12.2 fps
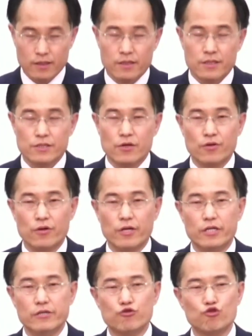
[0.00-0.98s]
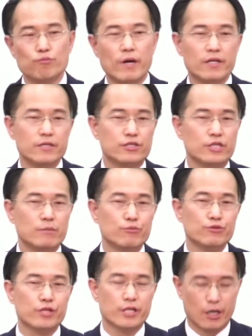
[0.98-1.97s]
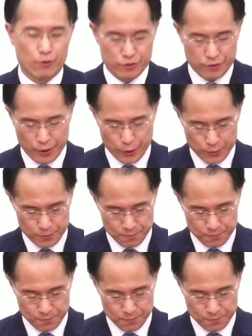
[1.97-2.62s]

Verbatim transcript: 성경에는 수많은 질문들이 나오는데요.